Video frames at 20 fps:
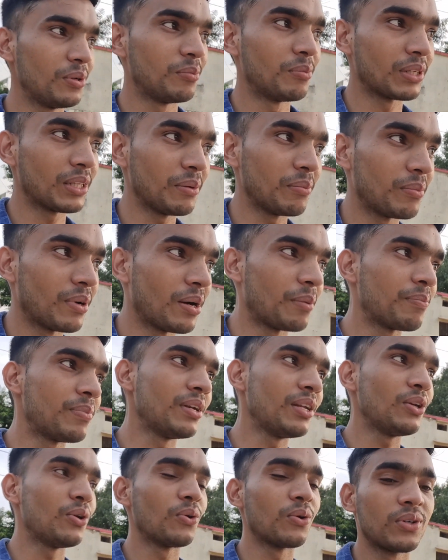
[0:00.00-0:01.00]
मतलब
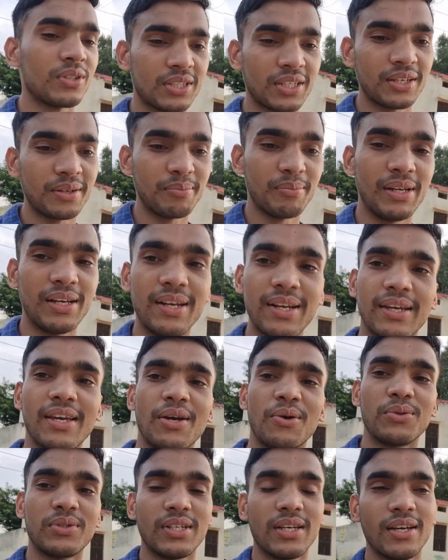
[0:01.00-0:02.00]
अपने लोगों से मिलने की
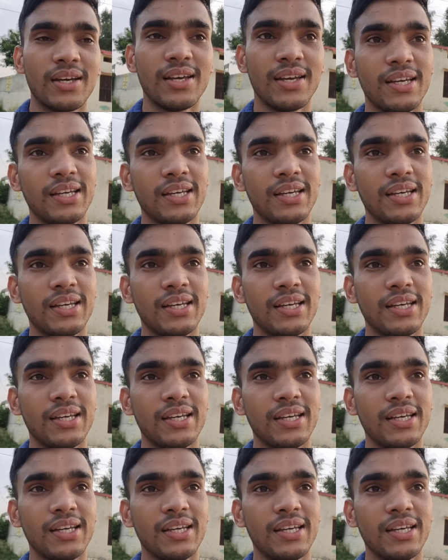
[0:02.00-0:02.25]
खुशी है